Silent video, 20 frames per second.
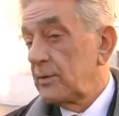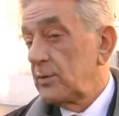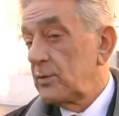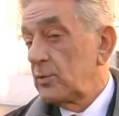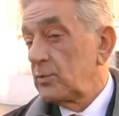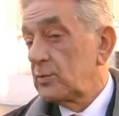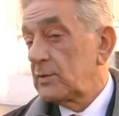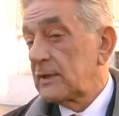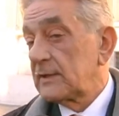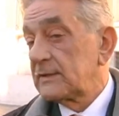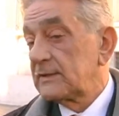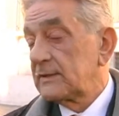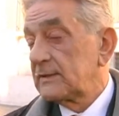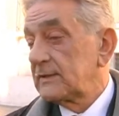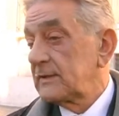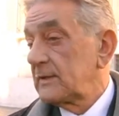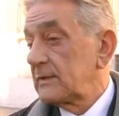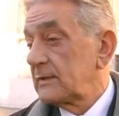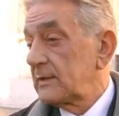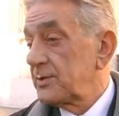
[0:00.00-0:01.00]
Per gli ultra
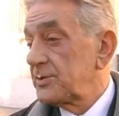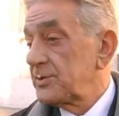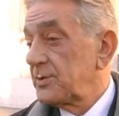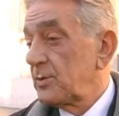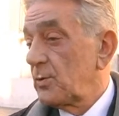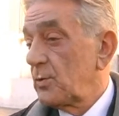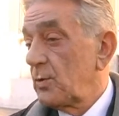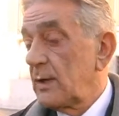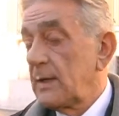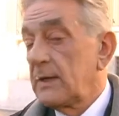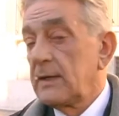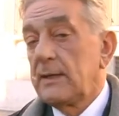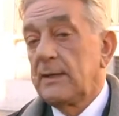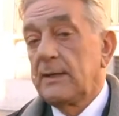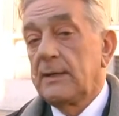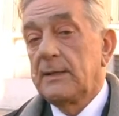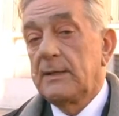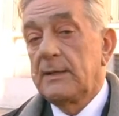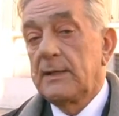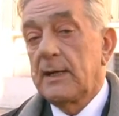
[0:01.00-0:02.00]
65
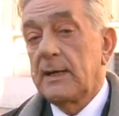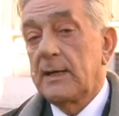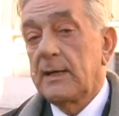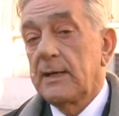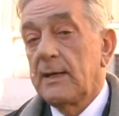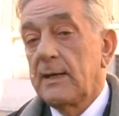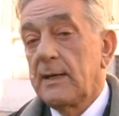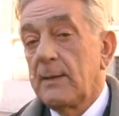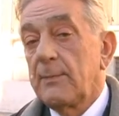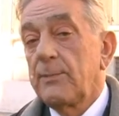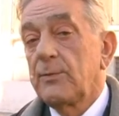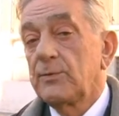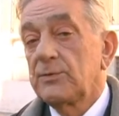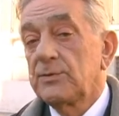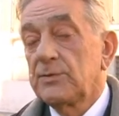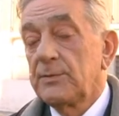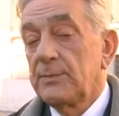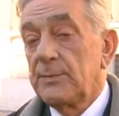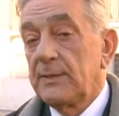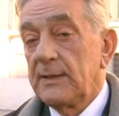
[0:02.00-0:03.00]
anni dare la
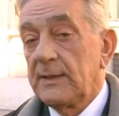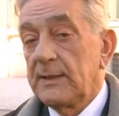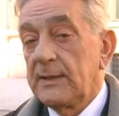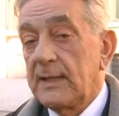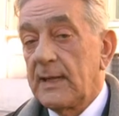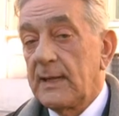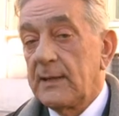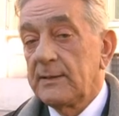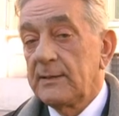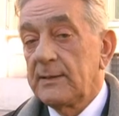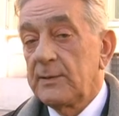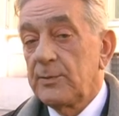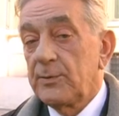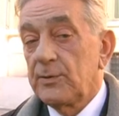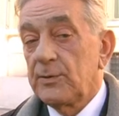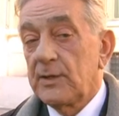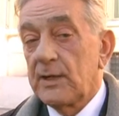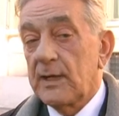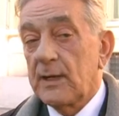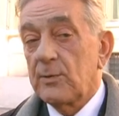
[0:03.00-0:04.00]
possibilità di
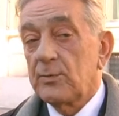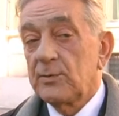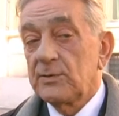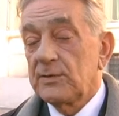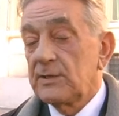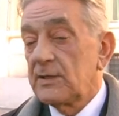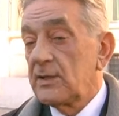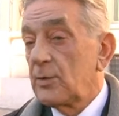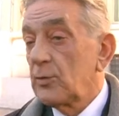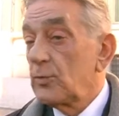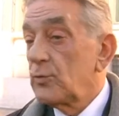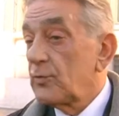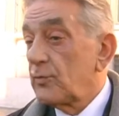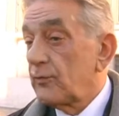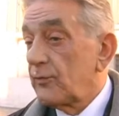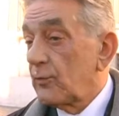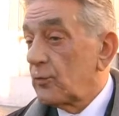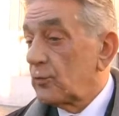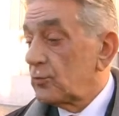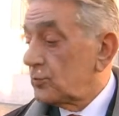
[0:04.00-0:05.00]
poter acquisire
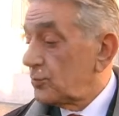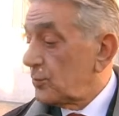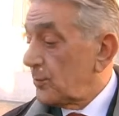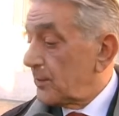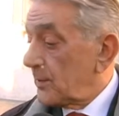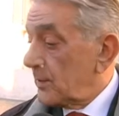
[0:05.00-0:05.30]
l'usufrutto